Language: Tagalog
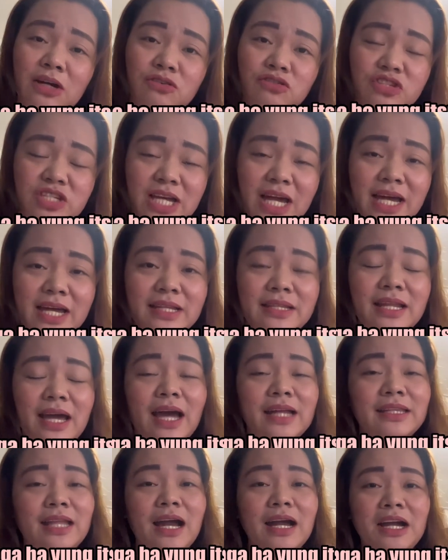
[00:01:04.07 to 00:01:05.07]
ako dyan,
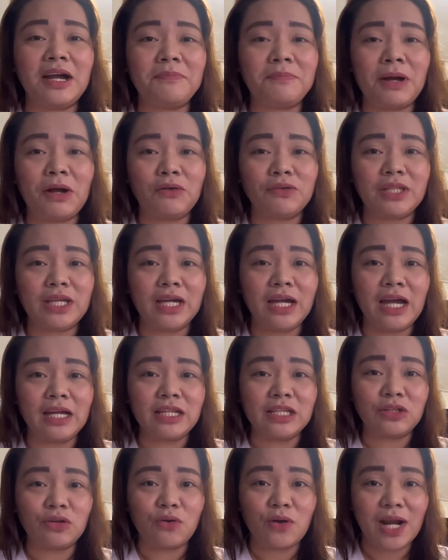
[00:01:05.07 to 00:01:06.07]
nakatanggap ako ng
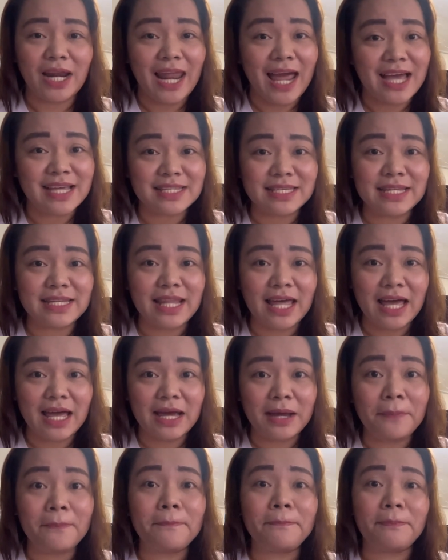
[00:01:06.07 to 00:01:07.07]
ganitong klase
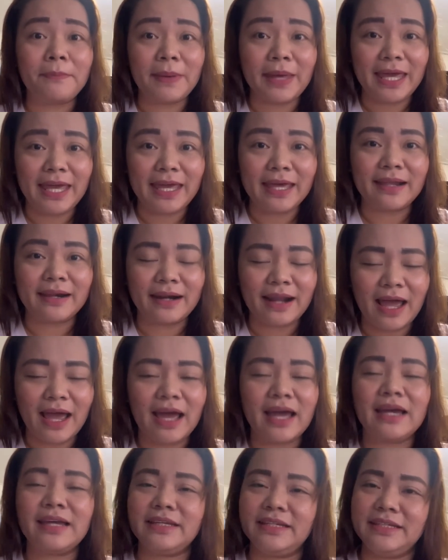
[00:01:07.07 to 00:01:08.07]
ng
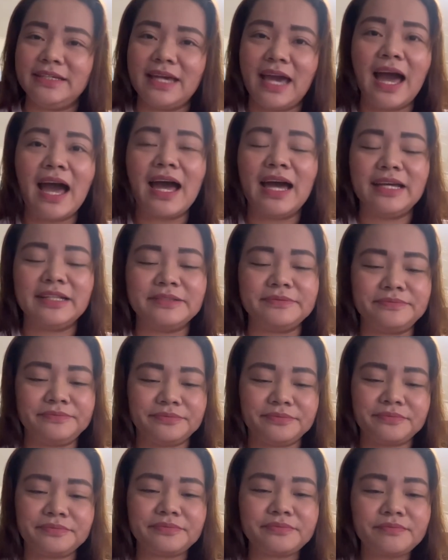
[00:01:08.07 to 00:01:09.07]
pera. Yan.
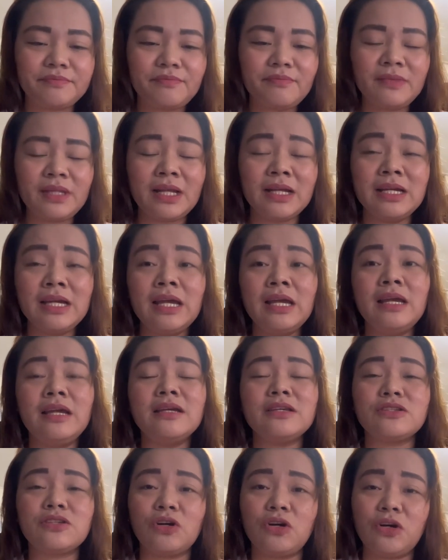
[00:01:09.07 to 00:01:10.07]

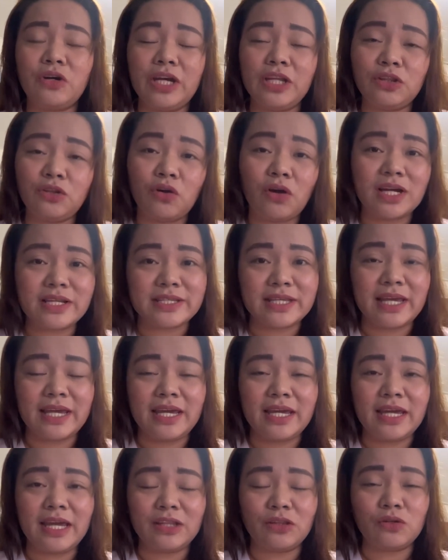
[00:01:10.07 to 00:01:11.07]
So, ito
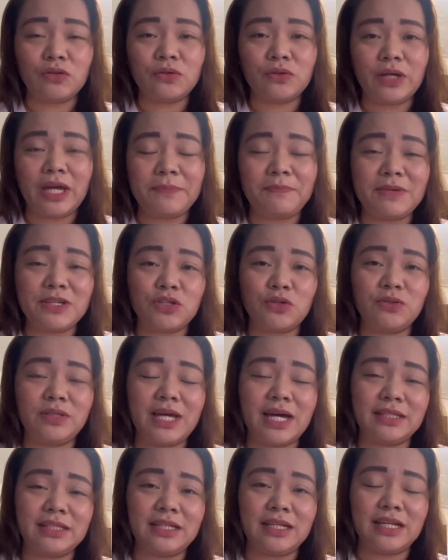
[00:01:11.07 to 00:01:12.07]
kasi, itong episode
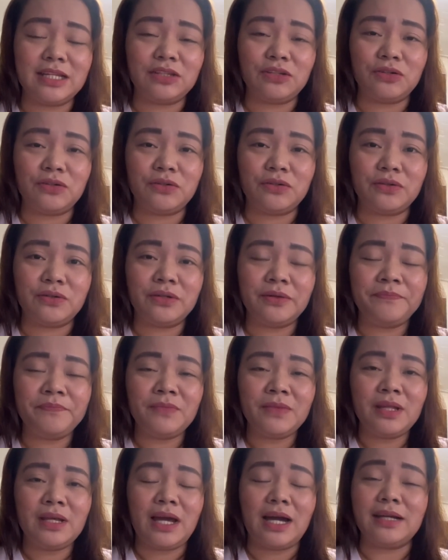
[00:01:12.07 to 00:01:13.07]
natin na to,
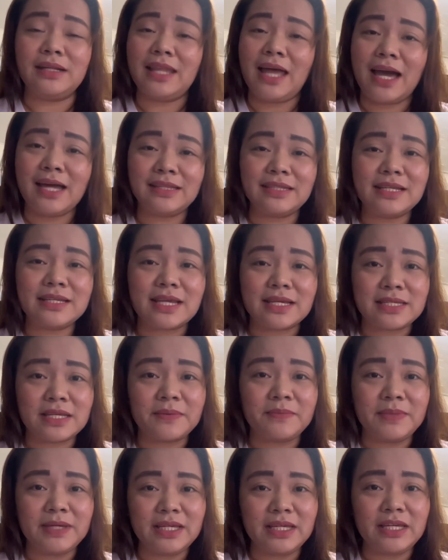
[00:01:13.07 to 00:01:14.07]
ang lahat ng
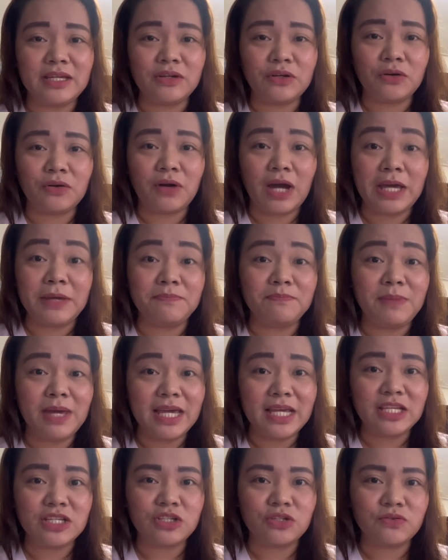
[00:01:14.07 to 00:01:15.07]
sasabihin ko ay
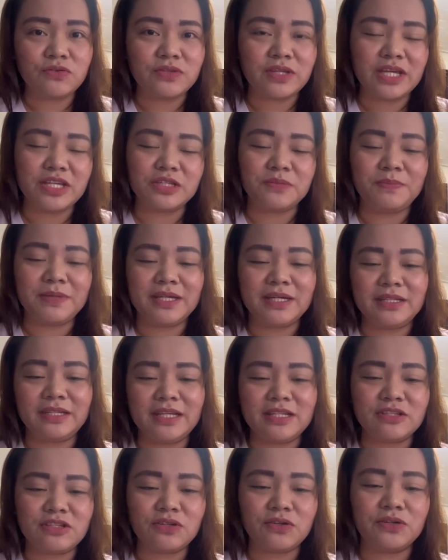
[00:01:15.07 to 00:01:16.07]
based yun sa
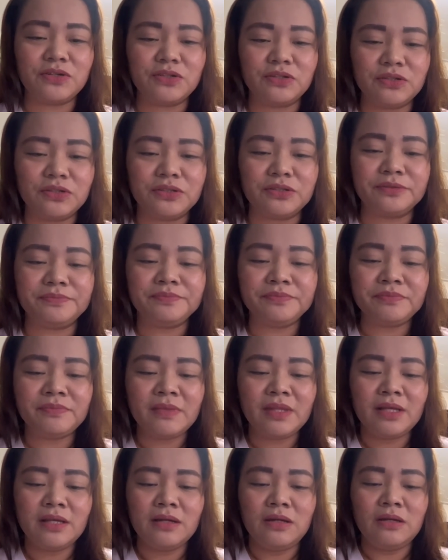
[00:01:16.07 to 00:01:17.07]
experience ko, no?
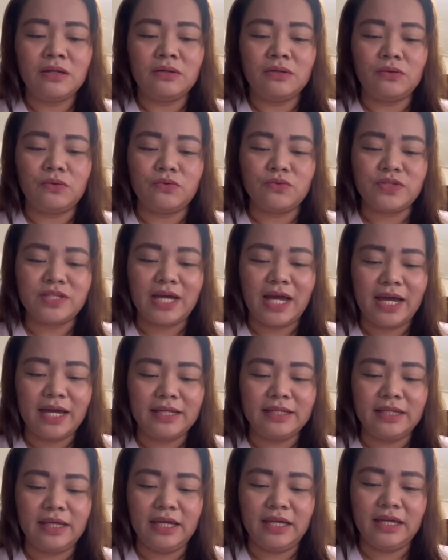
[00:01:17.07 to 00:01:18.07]
Kung
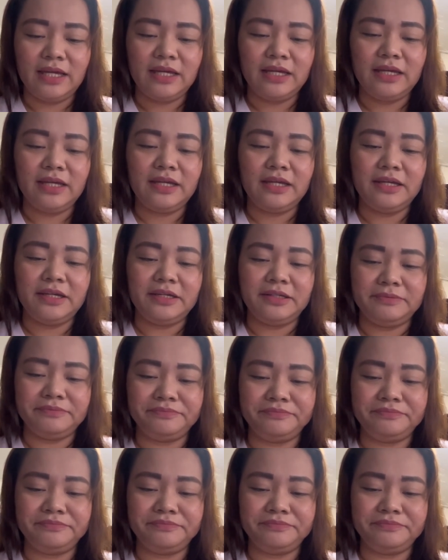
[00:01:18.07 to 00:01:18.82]
saan, eh,